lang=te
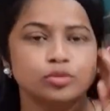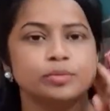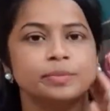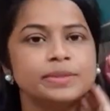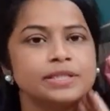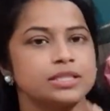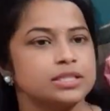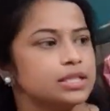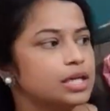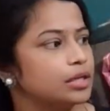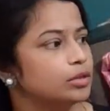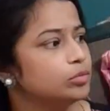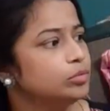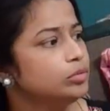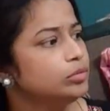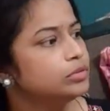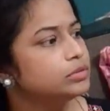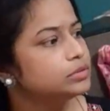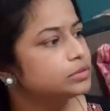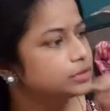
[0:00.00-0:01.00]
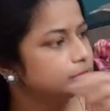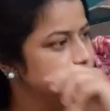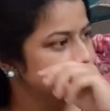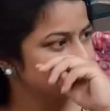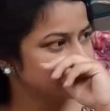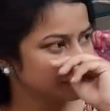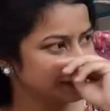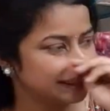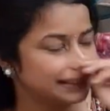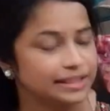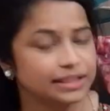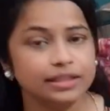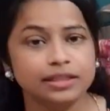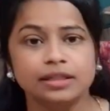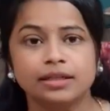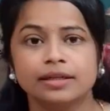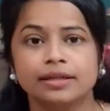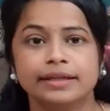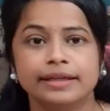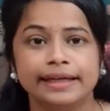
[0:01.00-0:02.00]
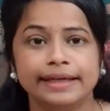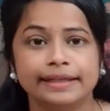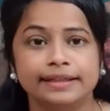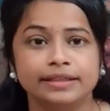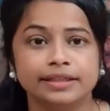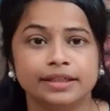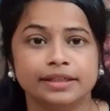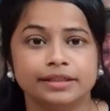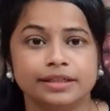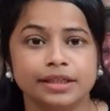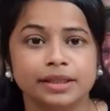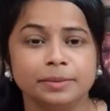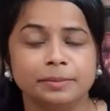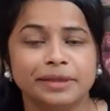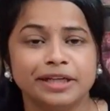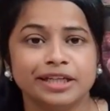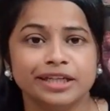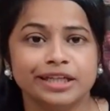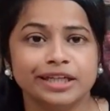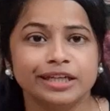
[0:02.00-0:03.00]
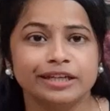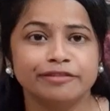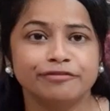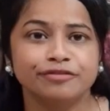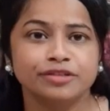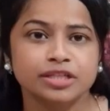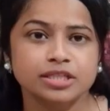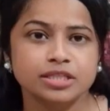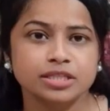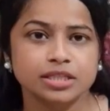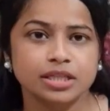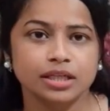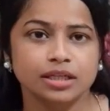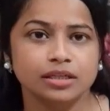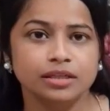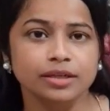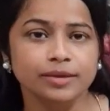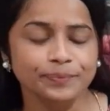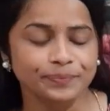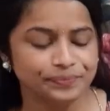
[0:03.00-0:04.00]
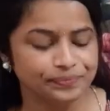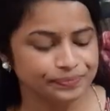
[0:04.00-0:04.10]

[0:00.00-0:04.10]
చూపిస్తాను సో ఇక్కడ ఏంటి అంటే మనకి ఫస్ట్ థింగ్